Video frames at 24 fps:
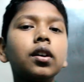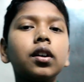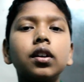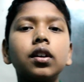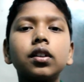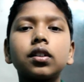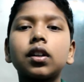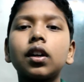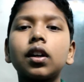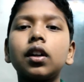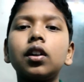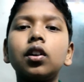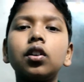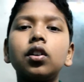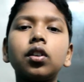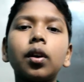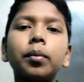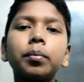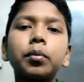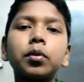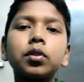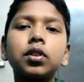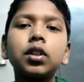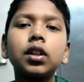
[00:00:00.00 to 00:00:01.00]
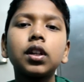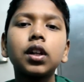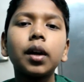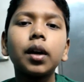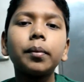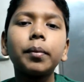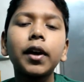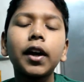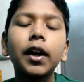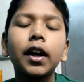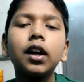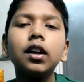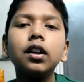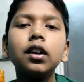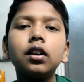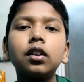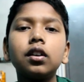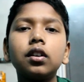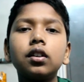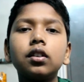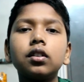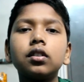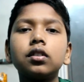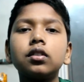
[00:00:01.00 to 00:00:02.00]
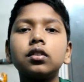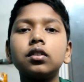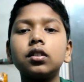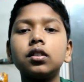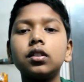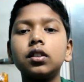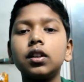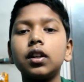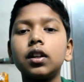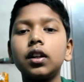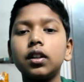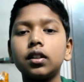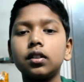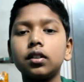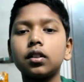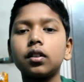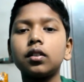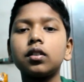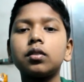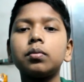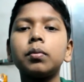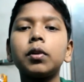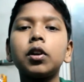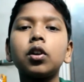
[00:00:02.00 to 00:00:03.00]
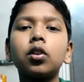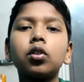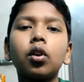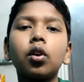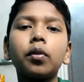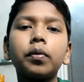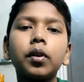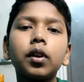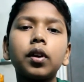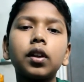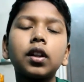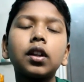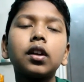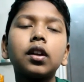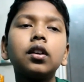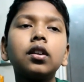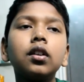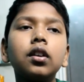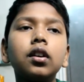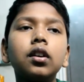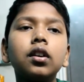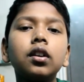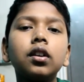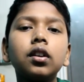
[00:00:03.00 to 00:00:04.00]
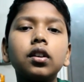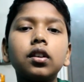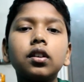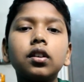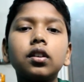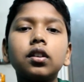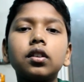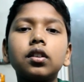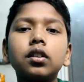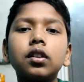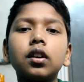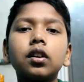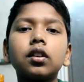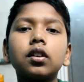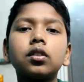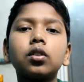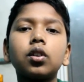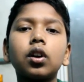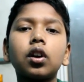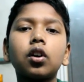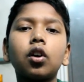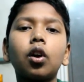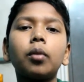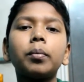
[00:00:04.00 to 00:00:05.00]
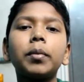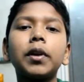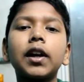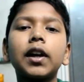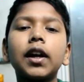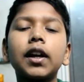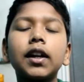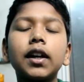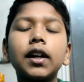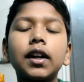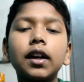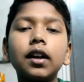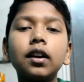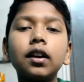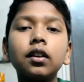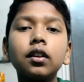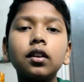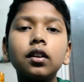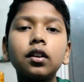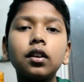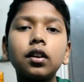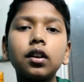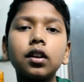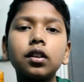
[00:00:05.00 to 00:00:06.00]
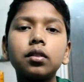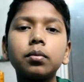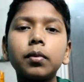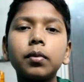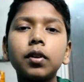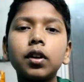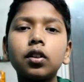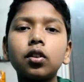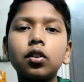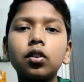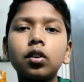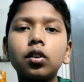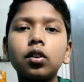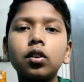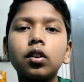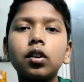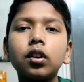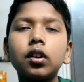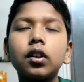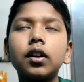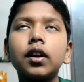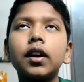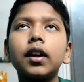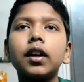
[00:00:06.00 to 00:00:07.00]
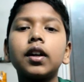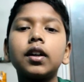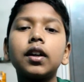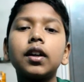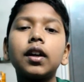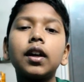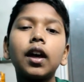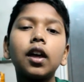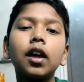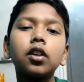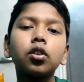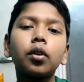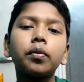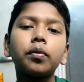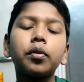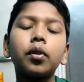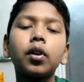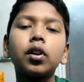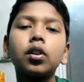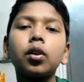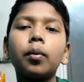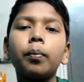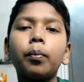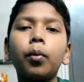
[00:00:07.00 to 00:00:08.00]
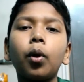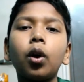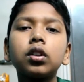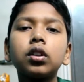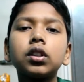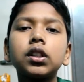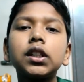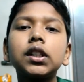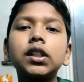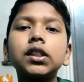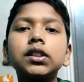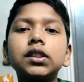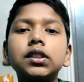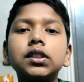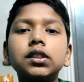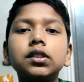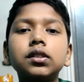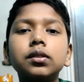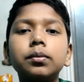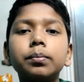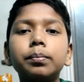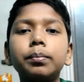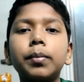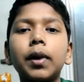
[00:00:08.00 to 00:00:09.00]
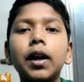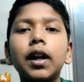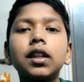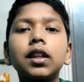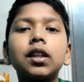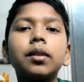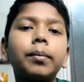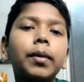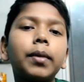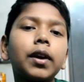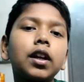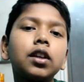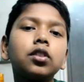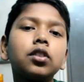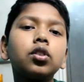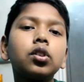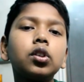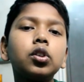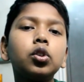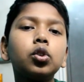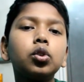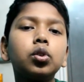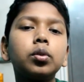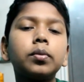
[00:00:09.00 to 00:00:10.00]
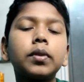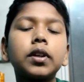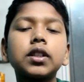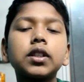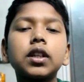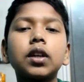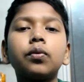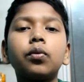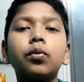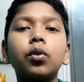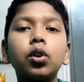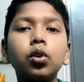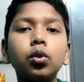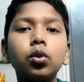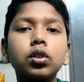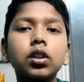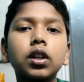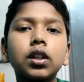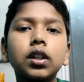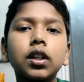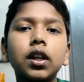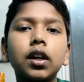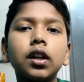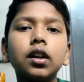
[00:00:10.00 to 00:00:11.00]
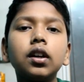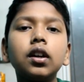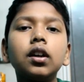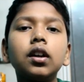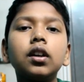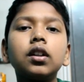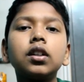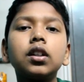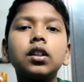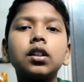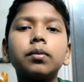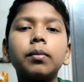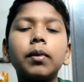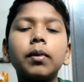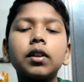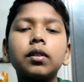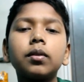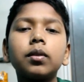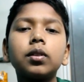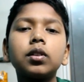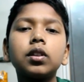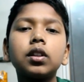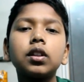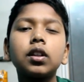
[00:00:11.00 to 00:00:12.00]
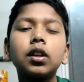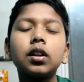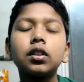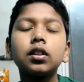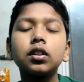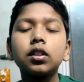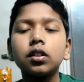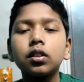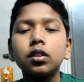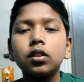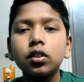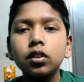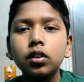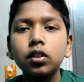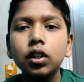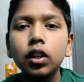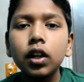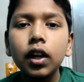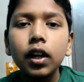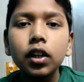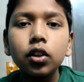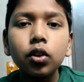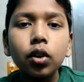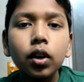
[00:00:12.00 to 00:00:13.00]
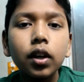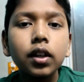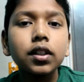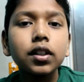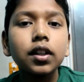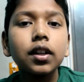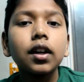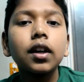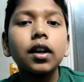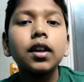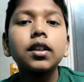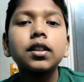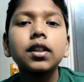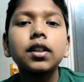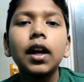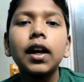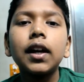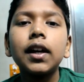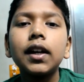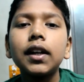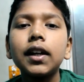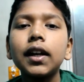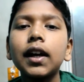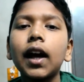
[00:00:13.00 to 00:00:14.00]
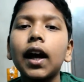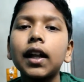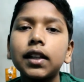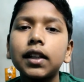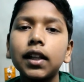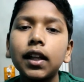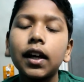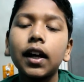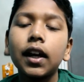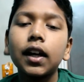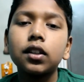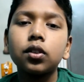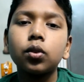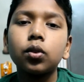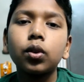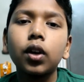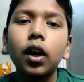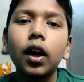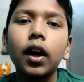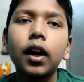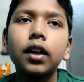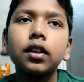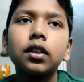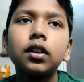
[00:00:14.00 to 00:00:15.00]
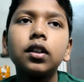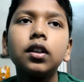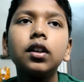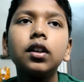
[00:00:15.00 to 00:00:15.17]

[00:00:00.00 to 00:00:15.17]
इसके लिए आपको सीखना पड़ेगा इसमें जो सॉफ्टवेयर इतना इतना थोड़ा कॉम्प्लिकेटेड है इसमें जो ये सॉफ्टवेयर जो बहुत ही बड़े से बड़े जो यूट्यूबर्स हैं वो यूज़ करते हैं जिसमें जिसे जिस जिन्हें जो इस, इसकी एडिटिंग आती है गैस ओके गैस